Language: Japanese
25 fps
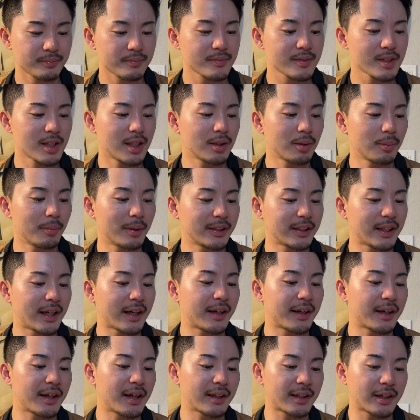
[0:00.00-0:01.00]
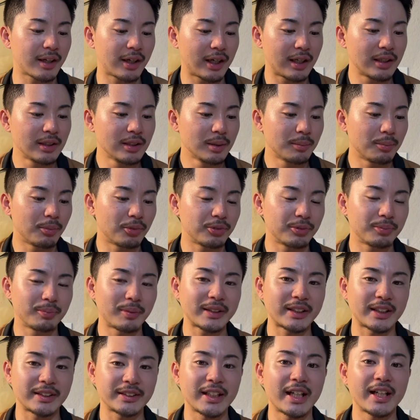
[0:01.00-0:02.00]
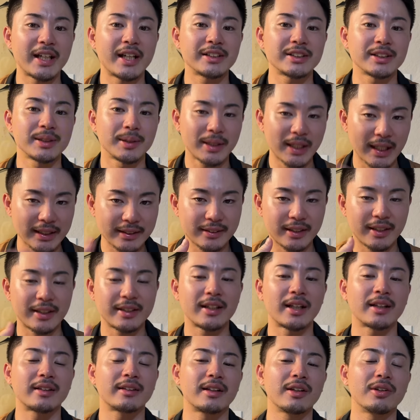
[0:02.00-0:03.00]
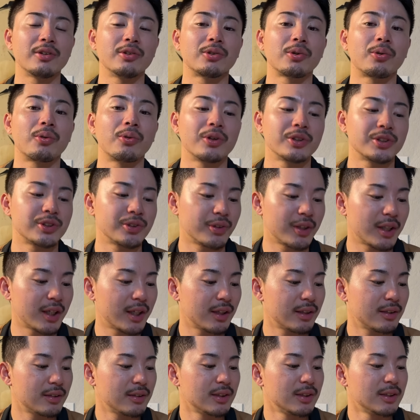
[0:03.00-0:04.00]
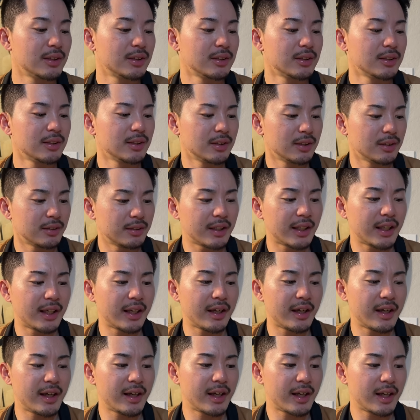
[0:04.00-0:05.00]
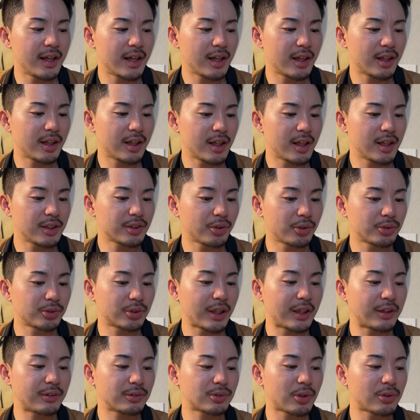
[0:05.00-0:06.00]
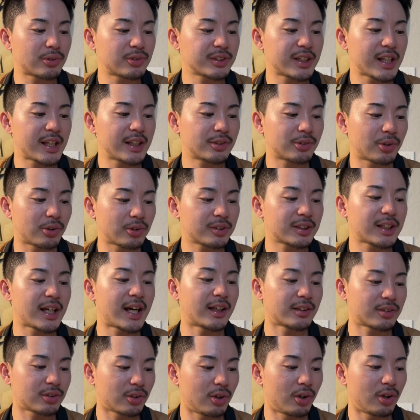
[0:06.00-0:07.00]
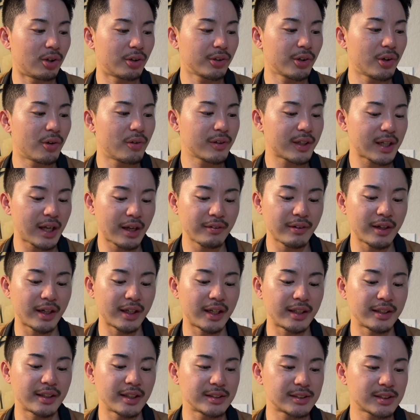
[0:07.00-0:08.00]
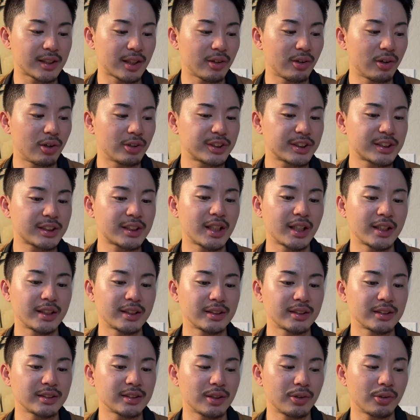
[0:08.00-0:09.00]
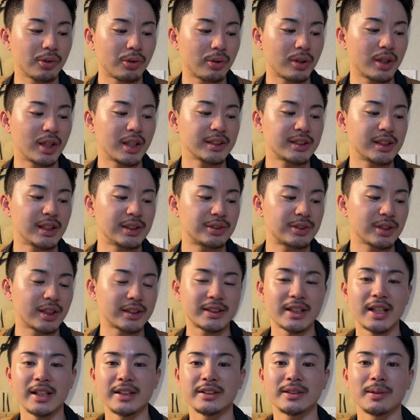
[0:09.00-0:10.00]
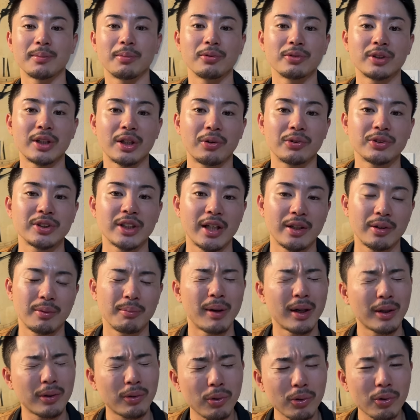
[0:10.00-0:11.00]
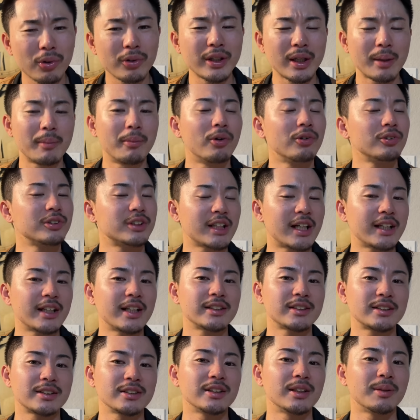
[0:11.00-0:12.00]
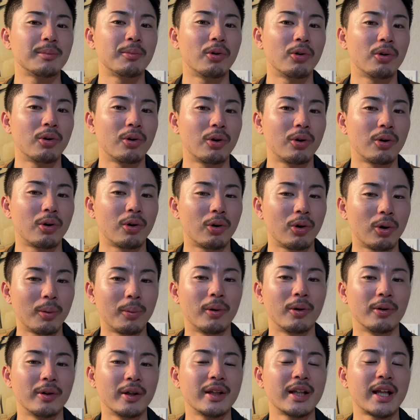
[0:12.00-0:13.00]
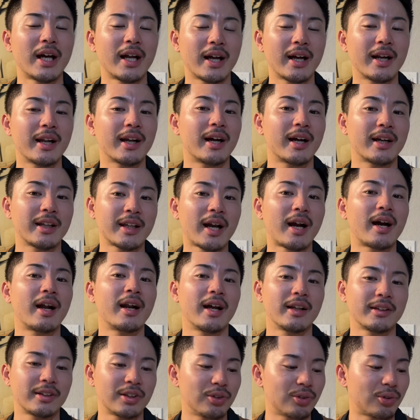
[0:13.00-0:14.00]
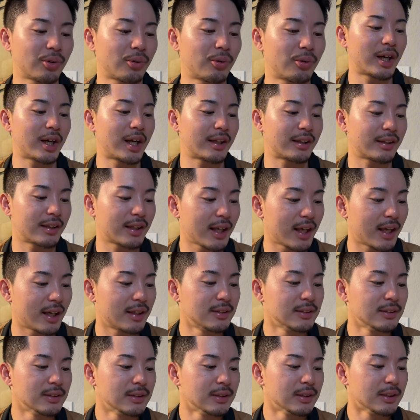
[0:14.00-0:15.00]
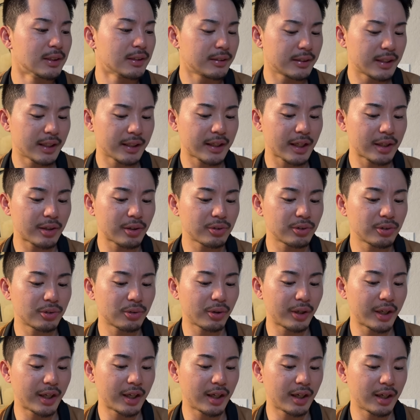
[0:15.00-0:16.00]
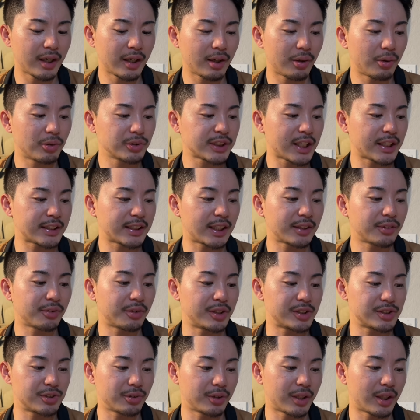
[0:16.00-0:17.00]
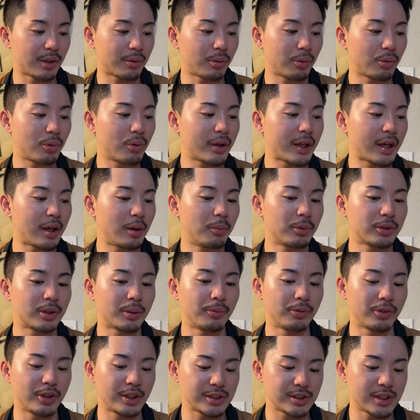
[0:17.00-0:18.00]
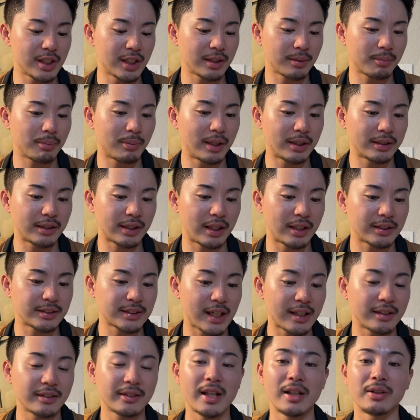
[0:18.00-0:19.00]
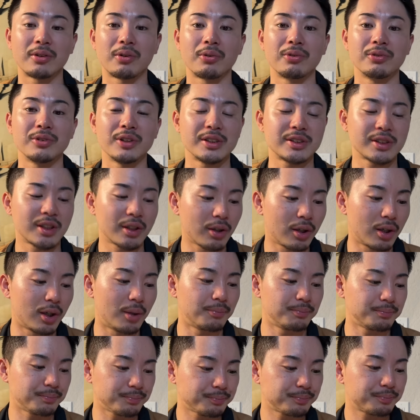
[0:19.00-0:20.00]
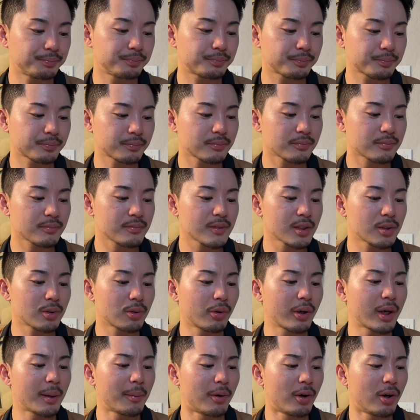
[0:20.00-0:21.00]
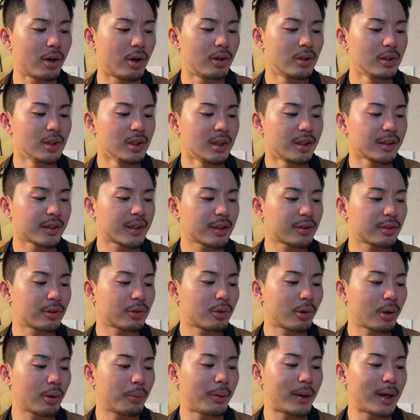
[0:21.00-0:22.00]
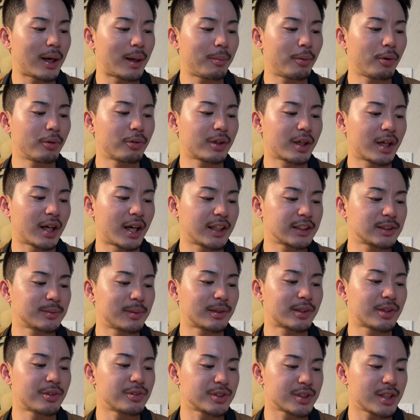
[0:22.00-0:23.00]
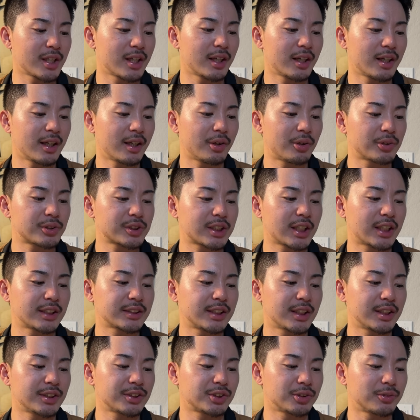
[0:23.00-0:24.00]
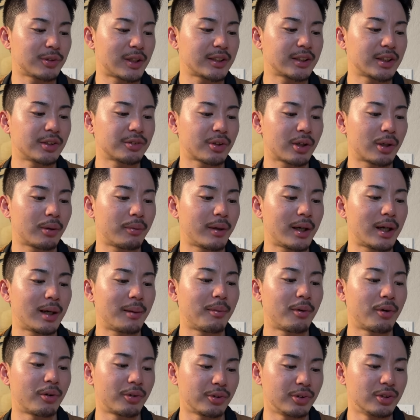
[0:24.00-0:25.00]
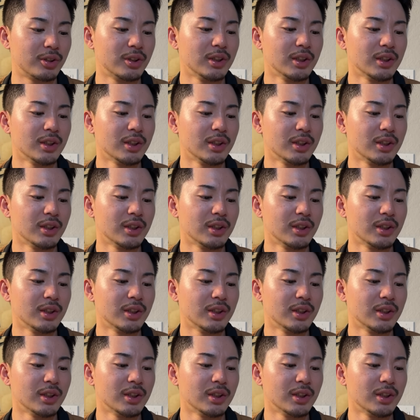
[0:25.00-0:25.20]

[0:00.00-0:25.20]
あの、ま流れがもうまたジャイアンツにガってきたっていうところですよね。で、えー、その得点取った後、4回裏なんですけど、しっかり横川選手が三者凡退に抑える。まあ、ここでもジャイアンツにもほぼ流れが来たかなっていうとあって、で、結局これ、えー、抑えた後ですよね。この5回表もですね、また3点取るんですけど、これも、結局これフォアボールから始まってるんですね。えー、吉川選手、ワンダートからフォアボール。